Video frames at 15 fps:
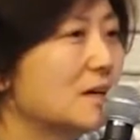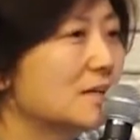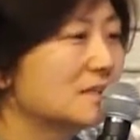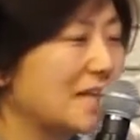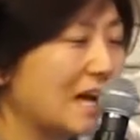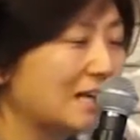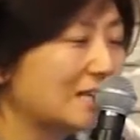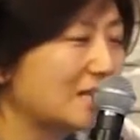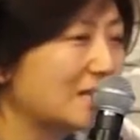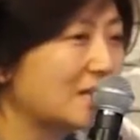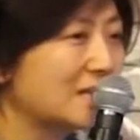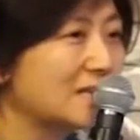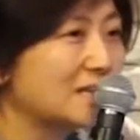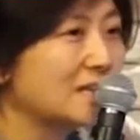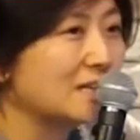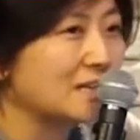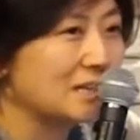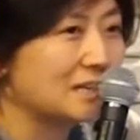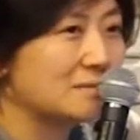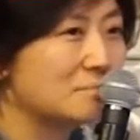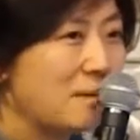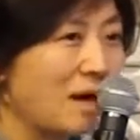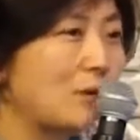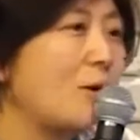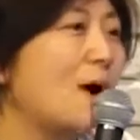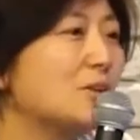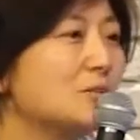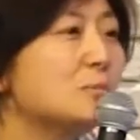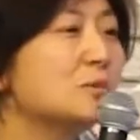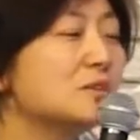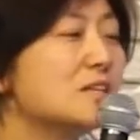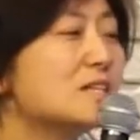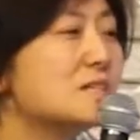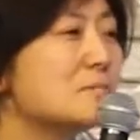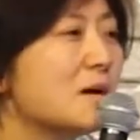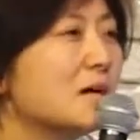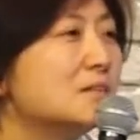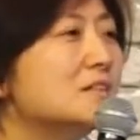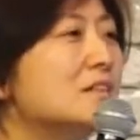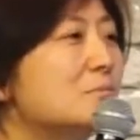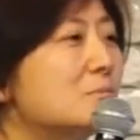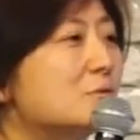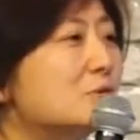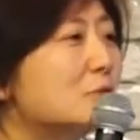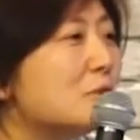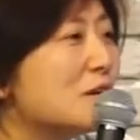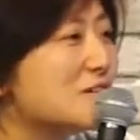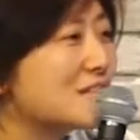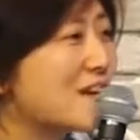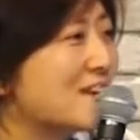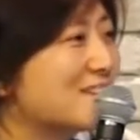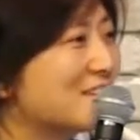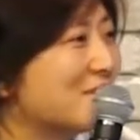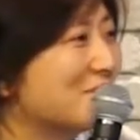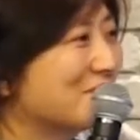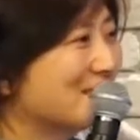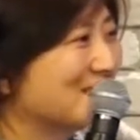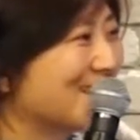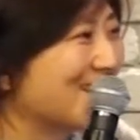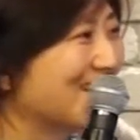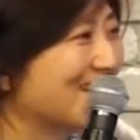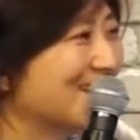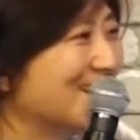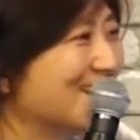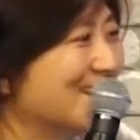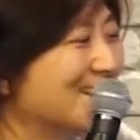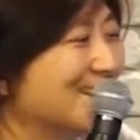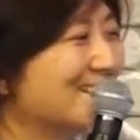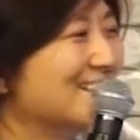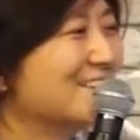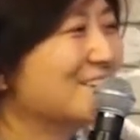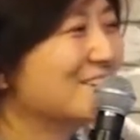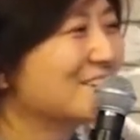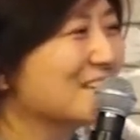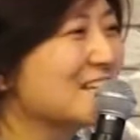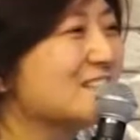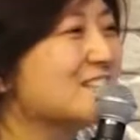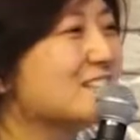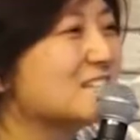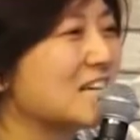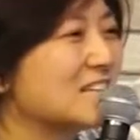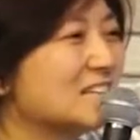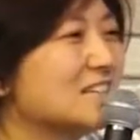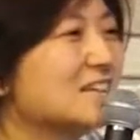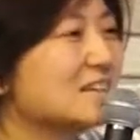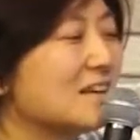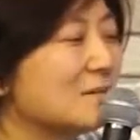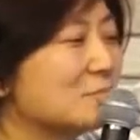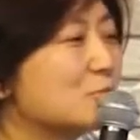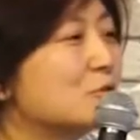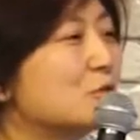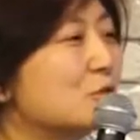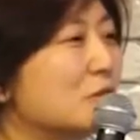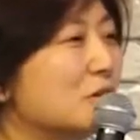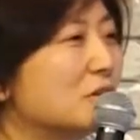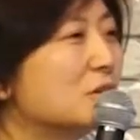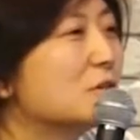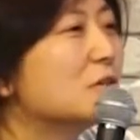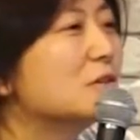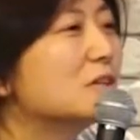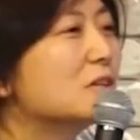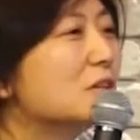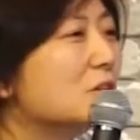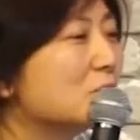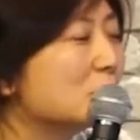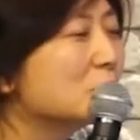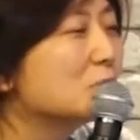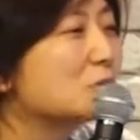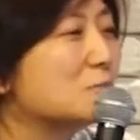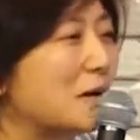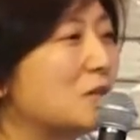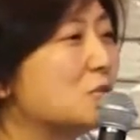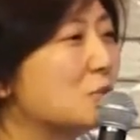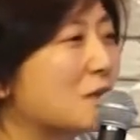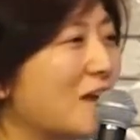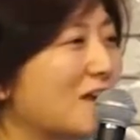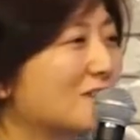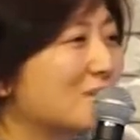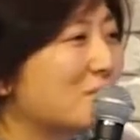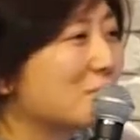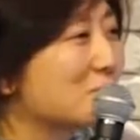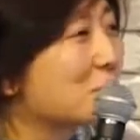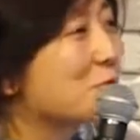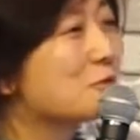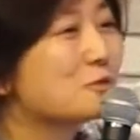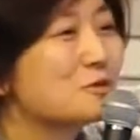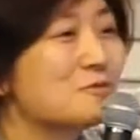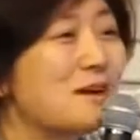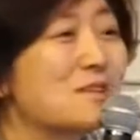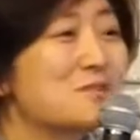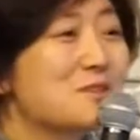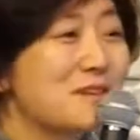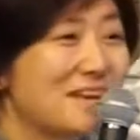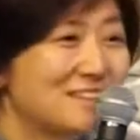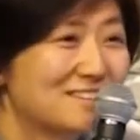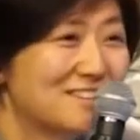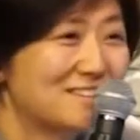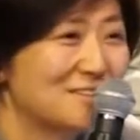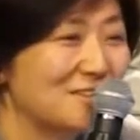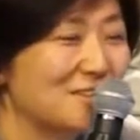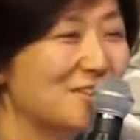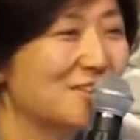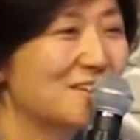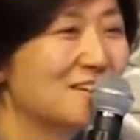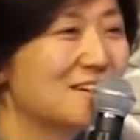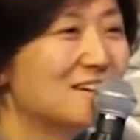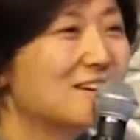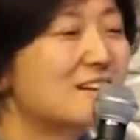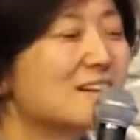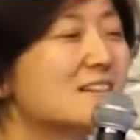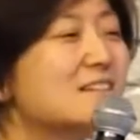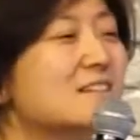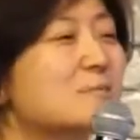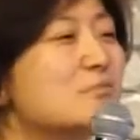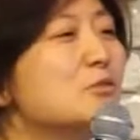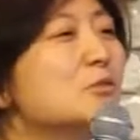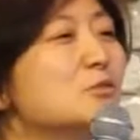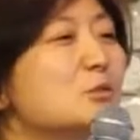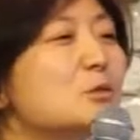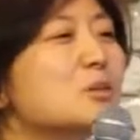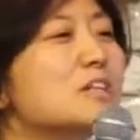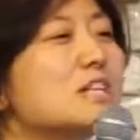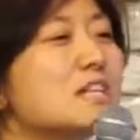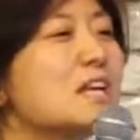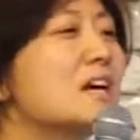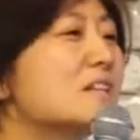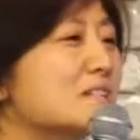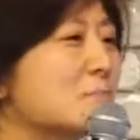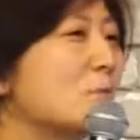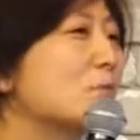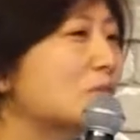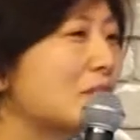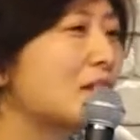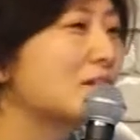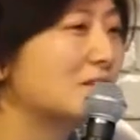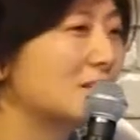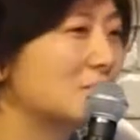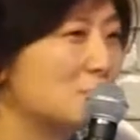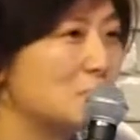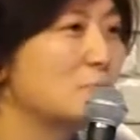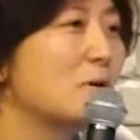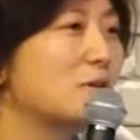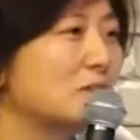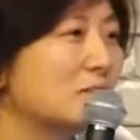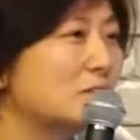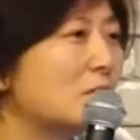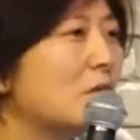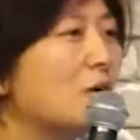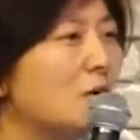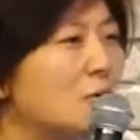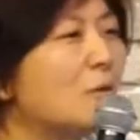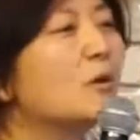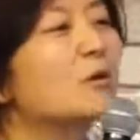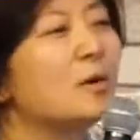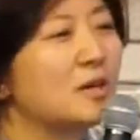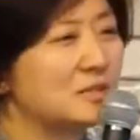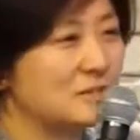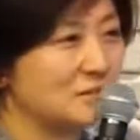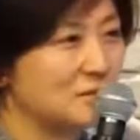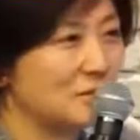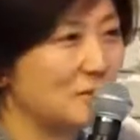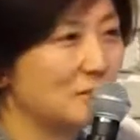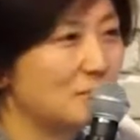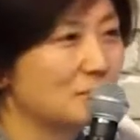딱히 막 화도 못 내지만 늘 분노에 차 있습니다. 사실은 자신에 대한 분노예요. 이러, 이러고도 만족이 안 되고 저러고도 만족이 안 돼서. 그 분노를 이해하지 못할 때 주변에서 외로워지죠.